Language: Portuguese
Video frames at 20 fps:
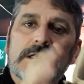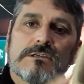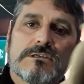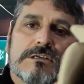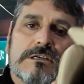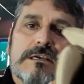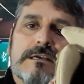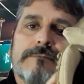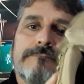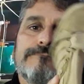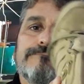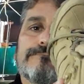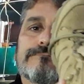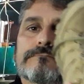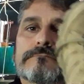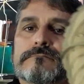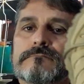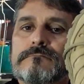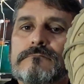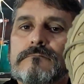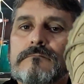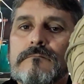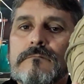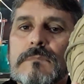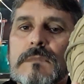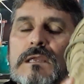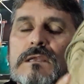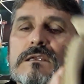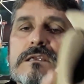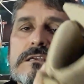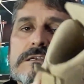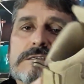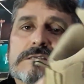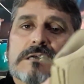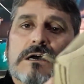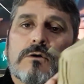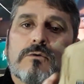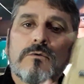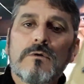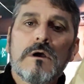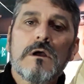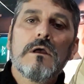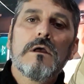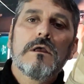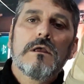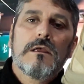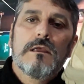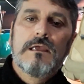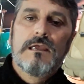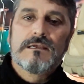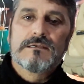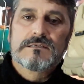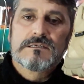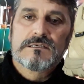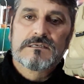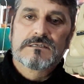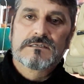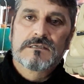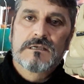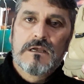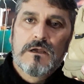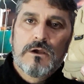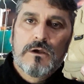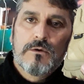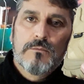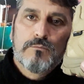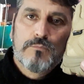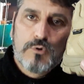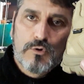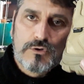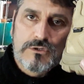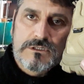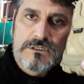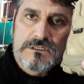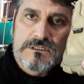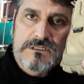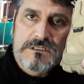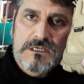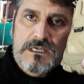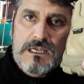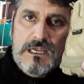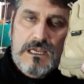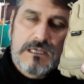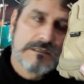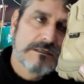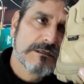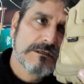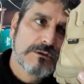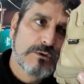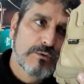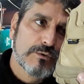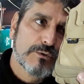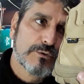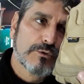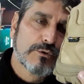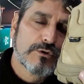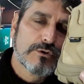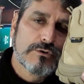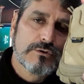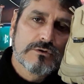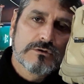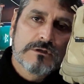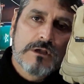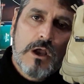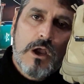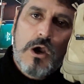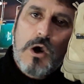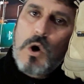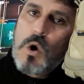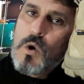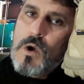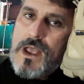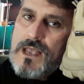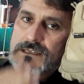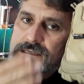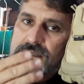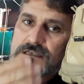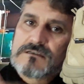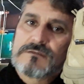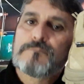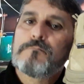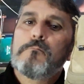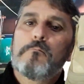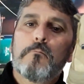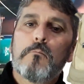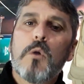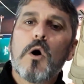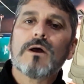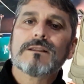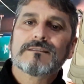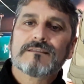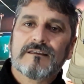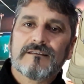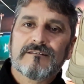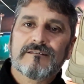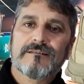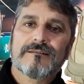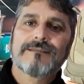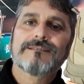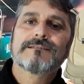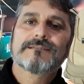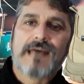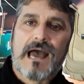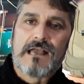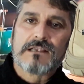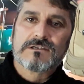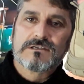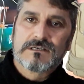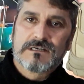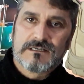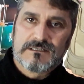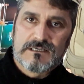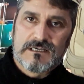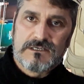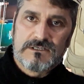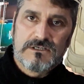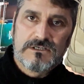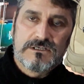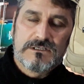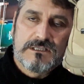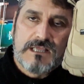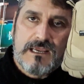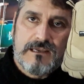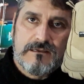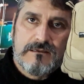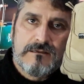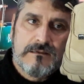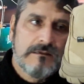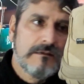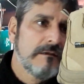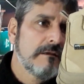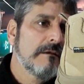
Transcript: a dia que são esses boots, esses turnos ou essas botas táticas que a gente tem.